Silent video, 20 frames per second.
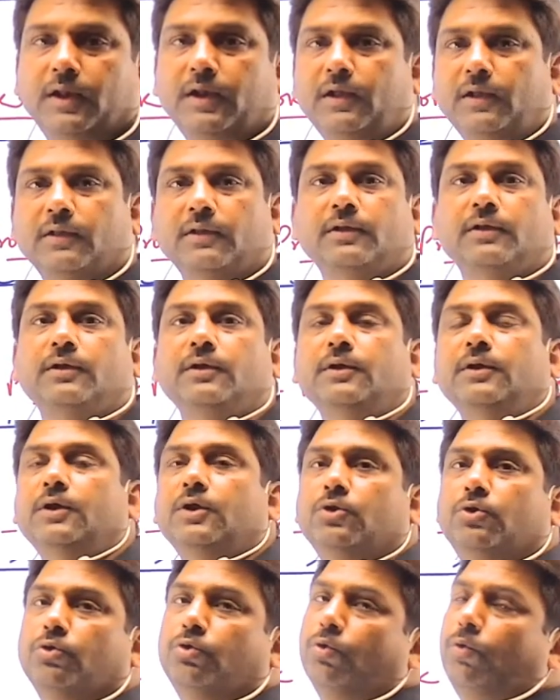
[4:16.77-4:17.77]
है ना
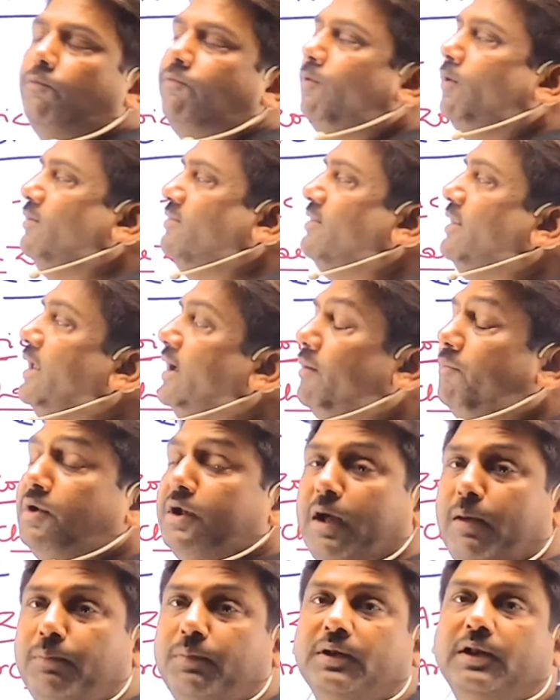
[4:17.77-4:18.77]
तो दो फॉसिल का
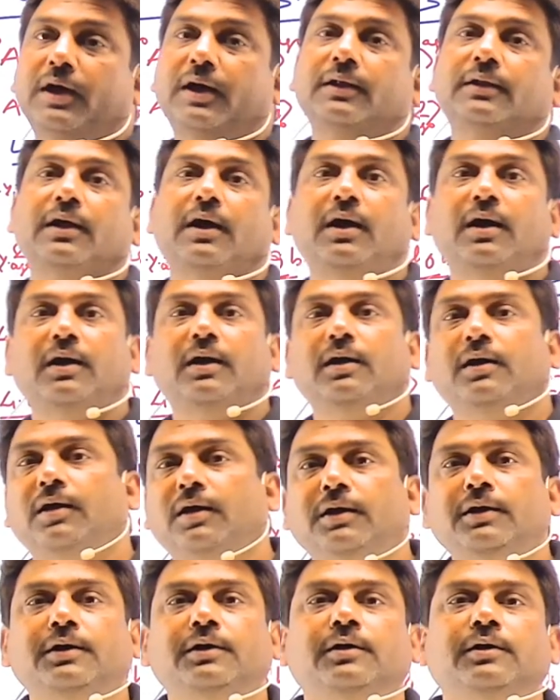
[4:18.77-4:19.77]
भी नाम बताया था
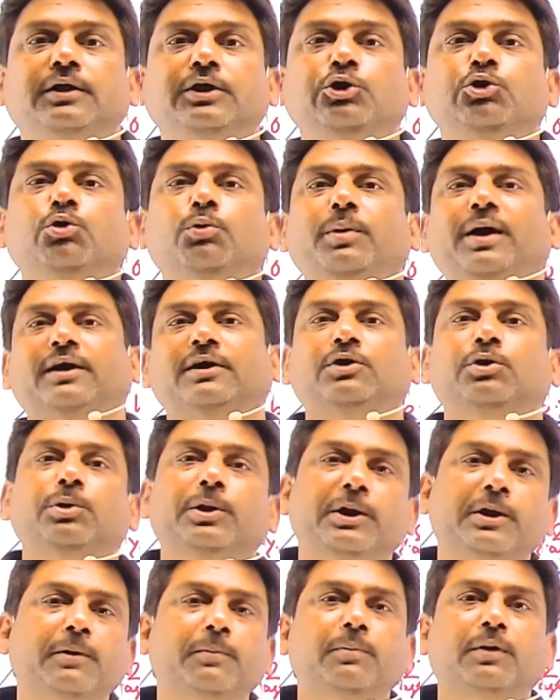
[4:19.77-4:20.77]
है ना ईओ
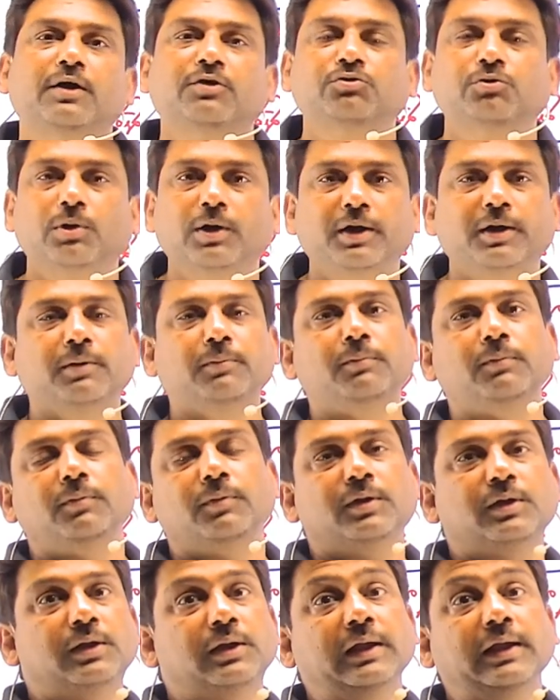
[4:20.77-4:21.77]
बैक्टीरियम आइसोलेटम
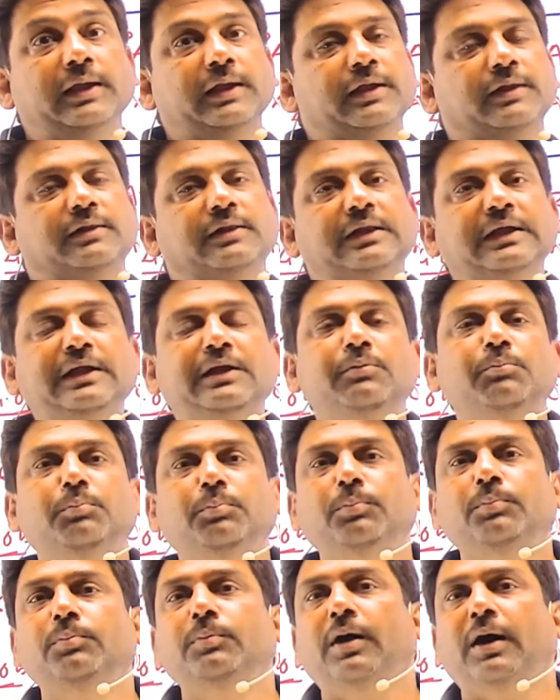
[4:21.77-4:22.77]
ये
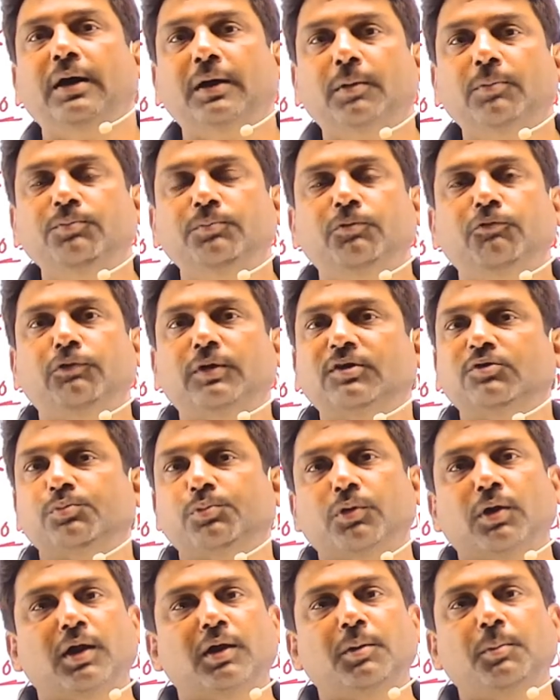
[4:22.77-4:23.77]
तीन अरब वर्ष
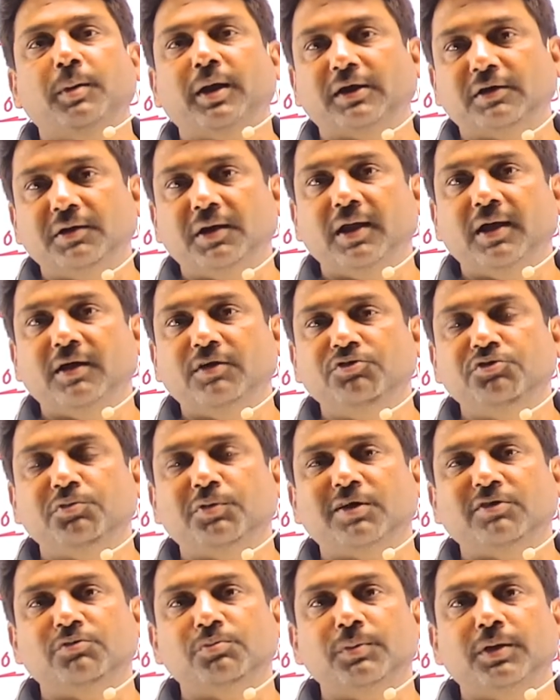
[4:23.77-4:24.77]
पुराना बैक्टीरिया का
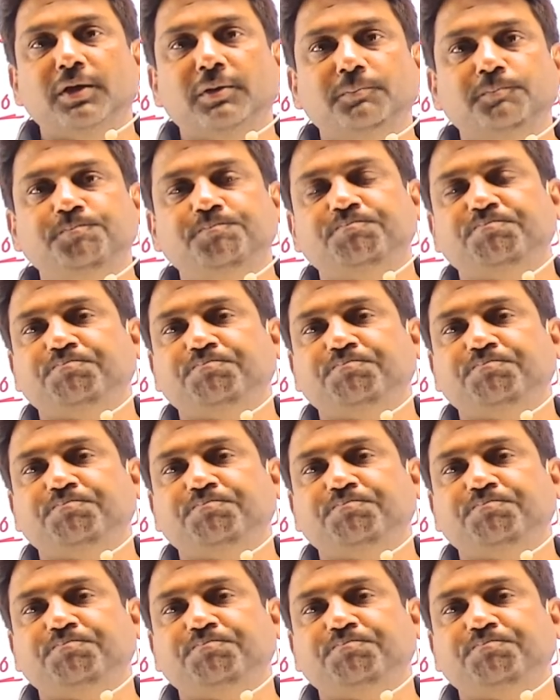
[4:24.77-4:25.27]
जीवाश्म है